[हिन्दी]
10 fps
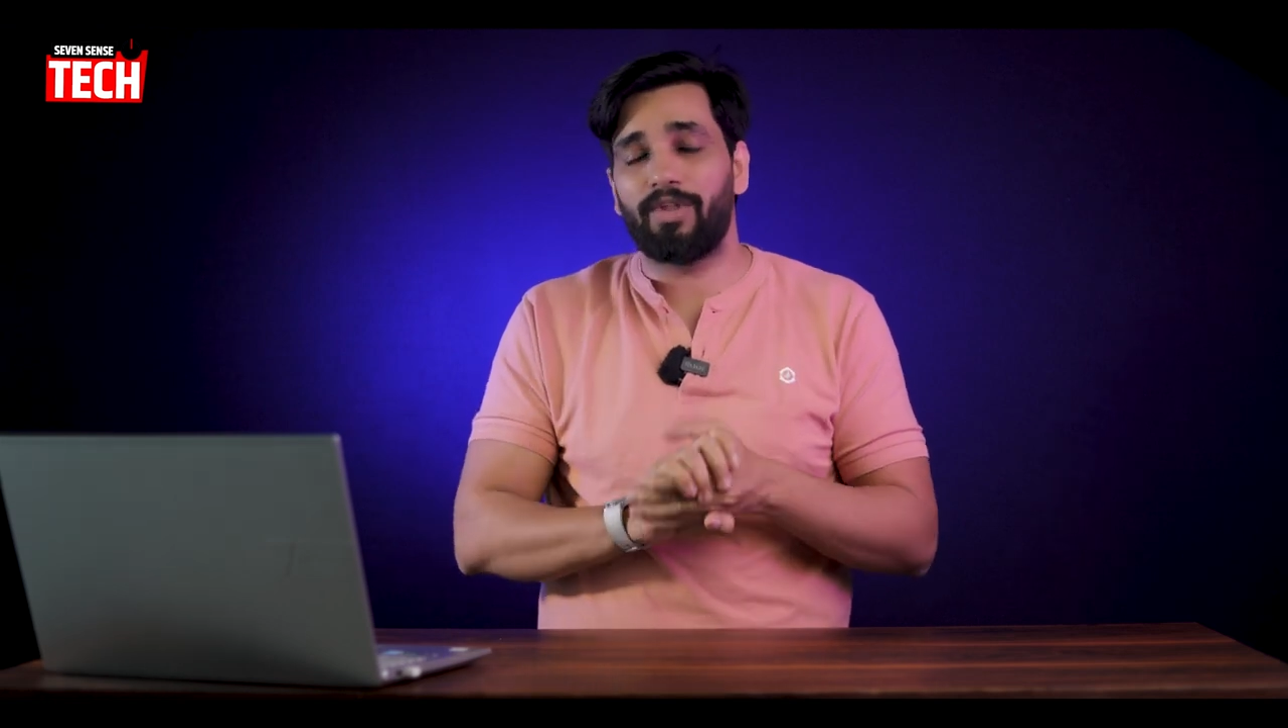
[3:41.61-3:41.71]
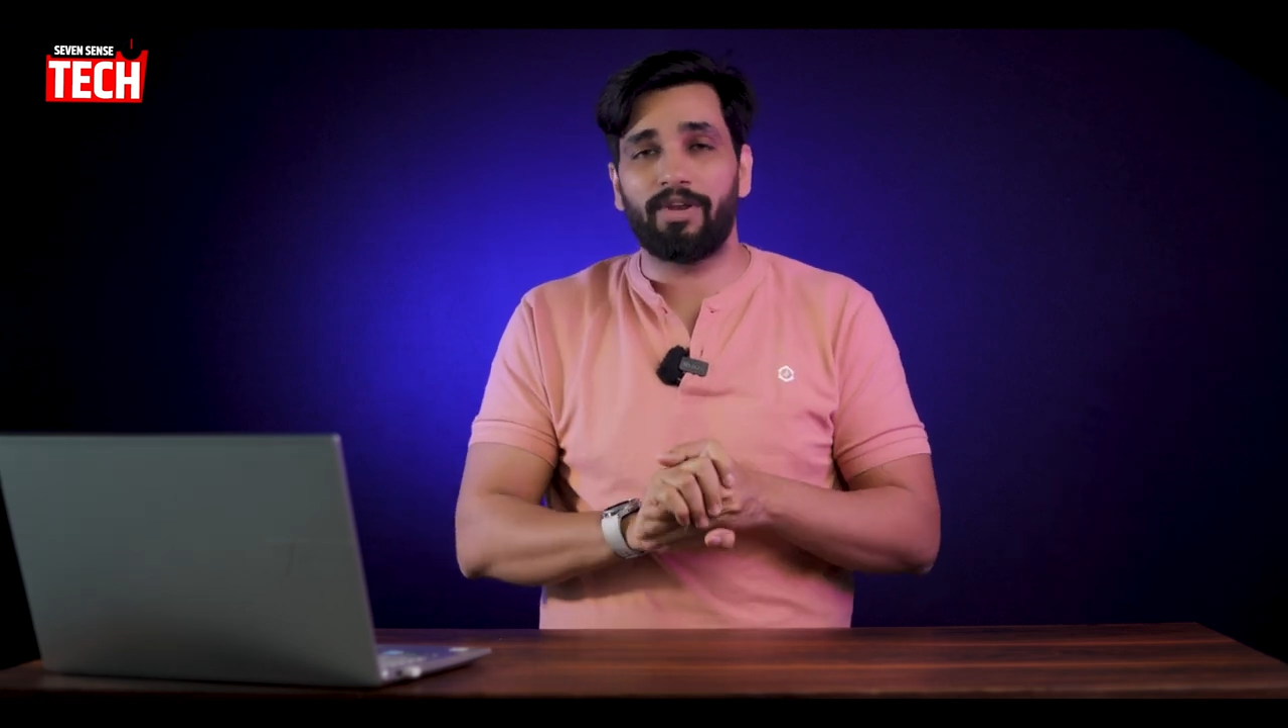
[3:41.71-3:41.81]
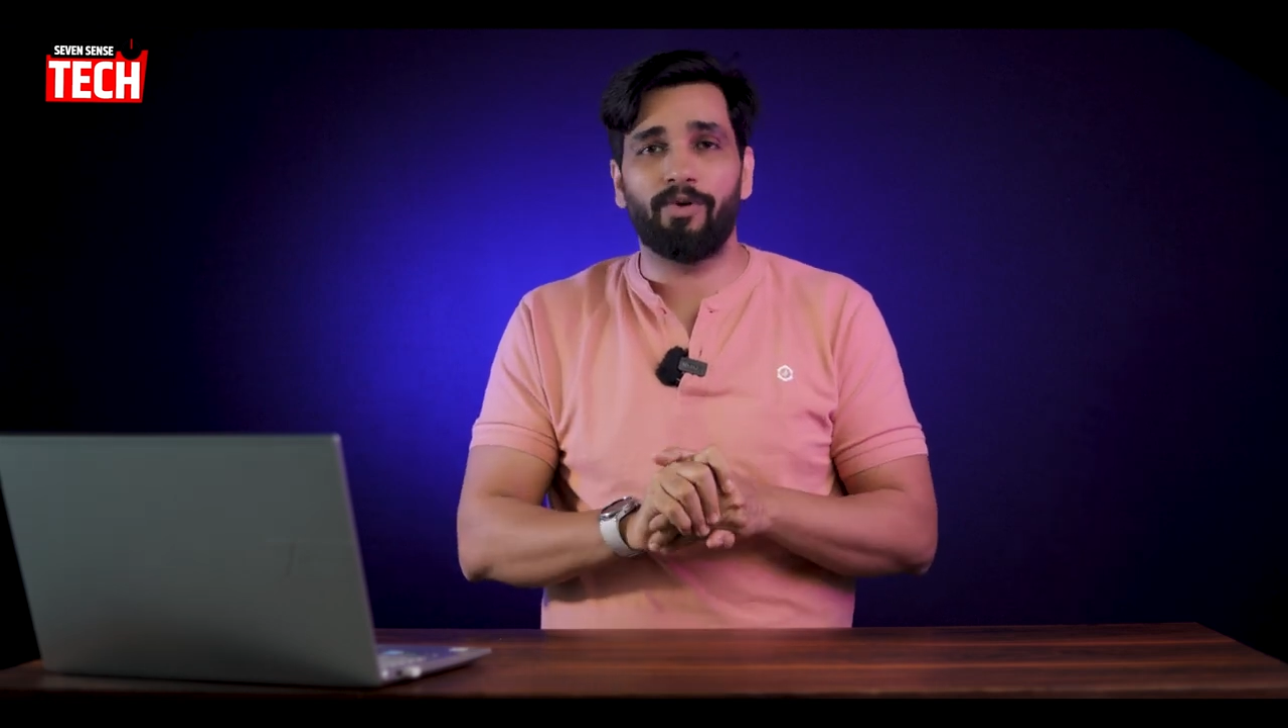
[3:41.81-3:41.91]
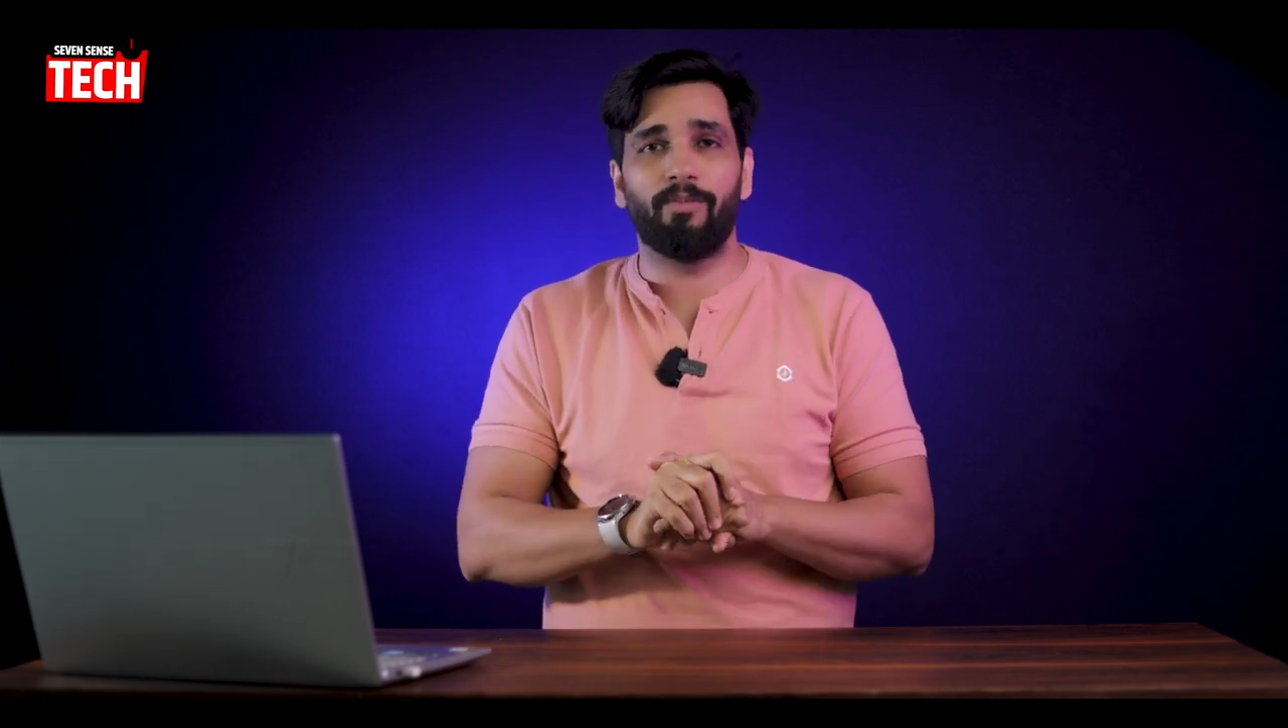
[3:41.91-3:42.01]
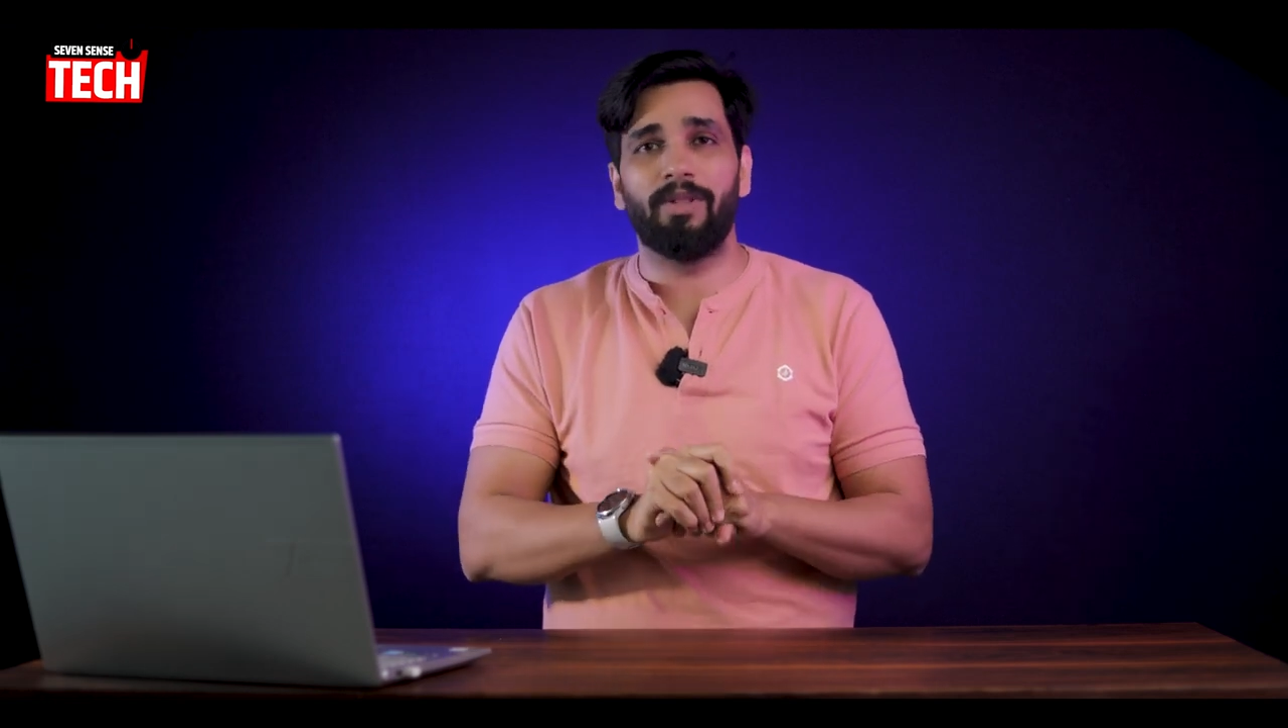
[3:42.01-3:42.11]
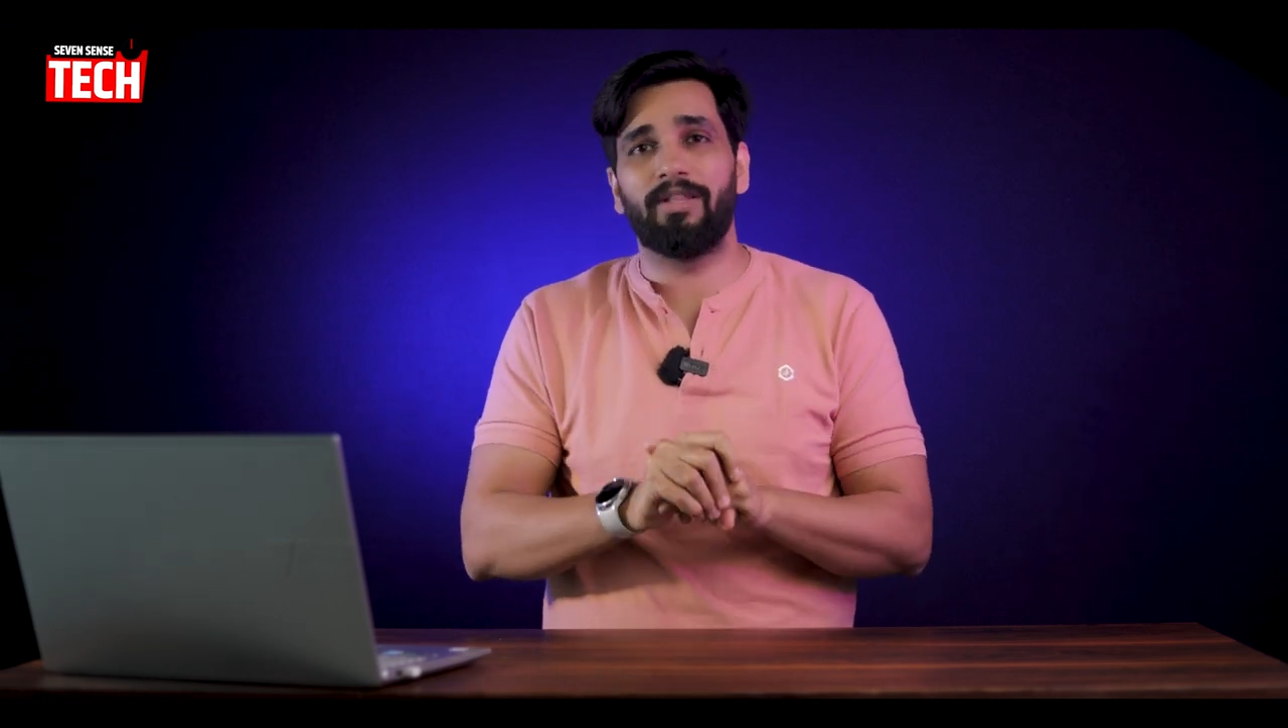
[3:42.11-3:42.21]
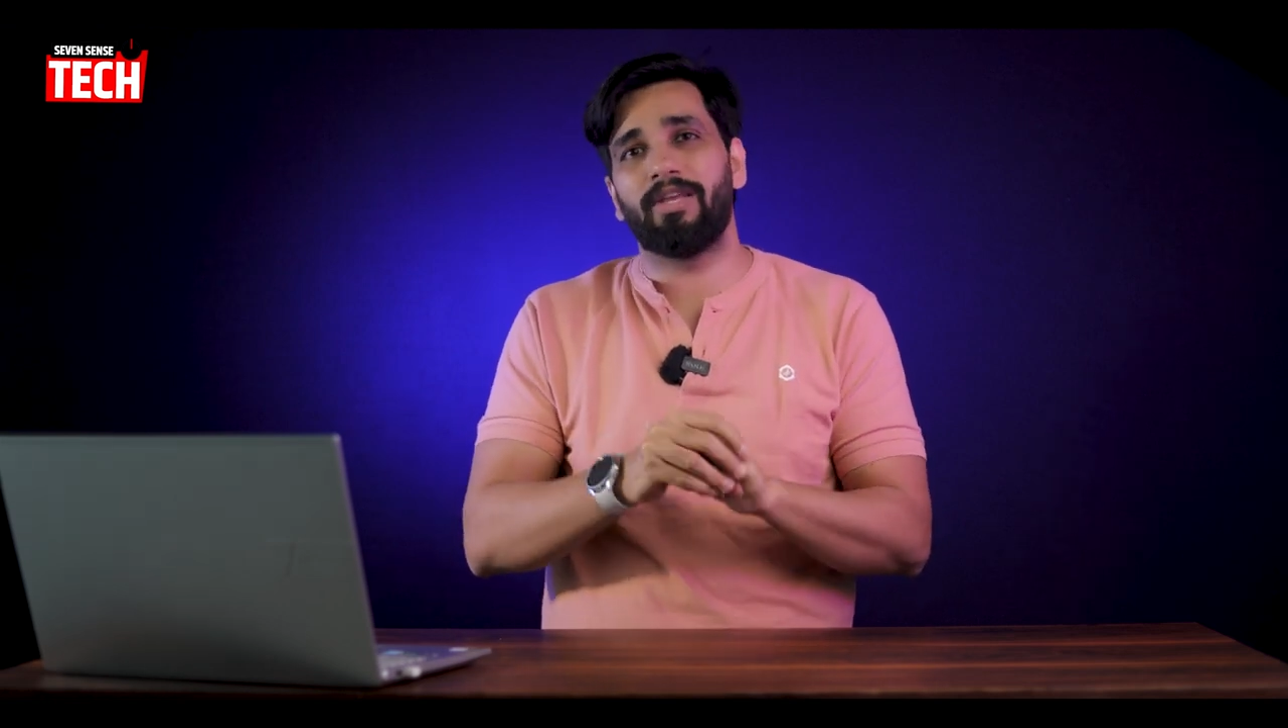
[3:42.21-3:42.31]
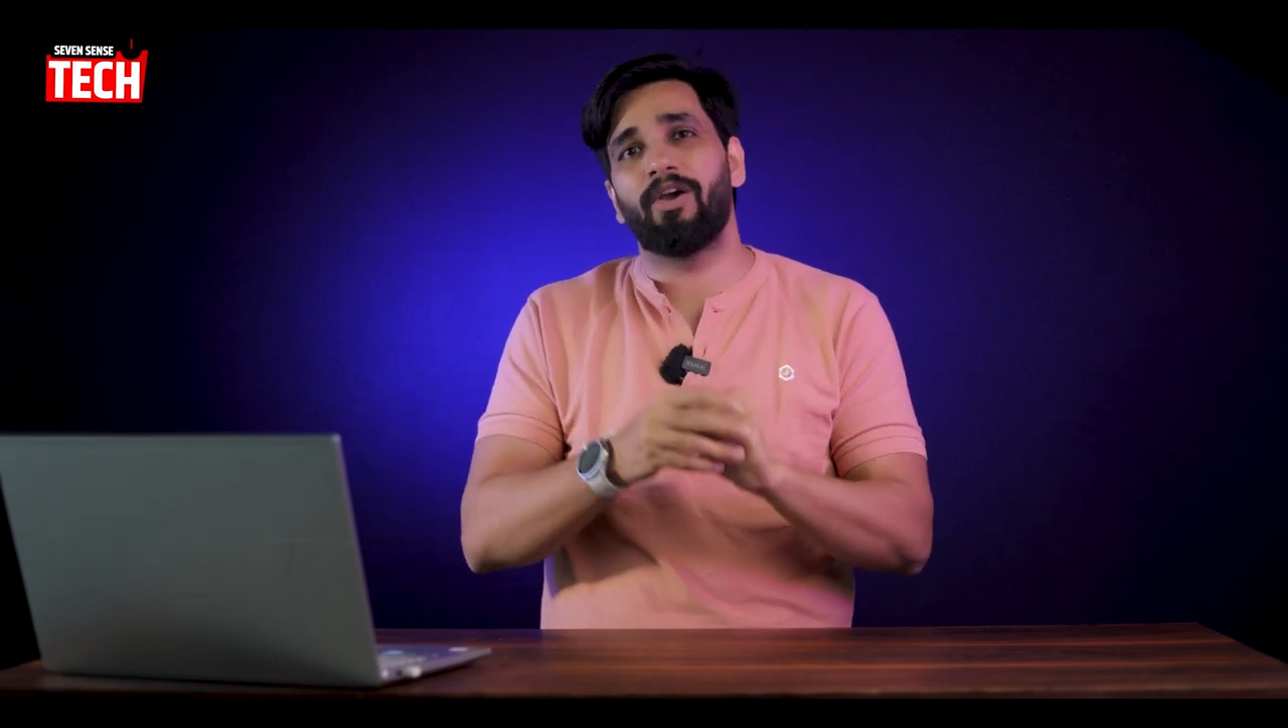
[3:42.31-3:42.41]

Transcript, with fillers: देखने को मिलती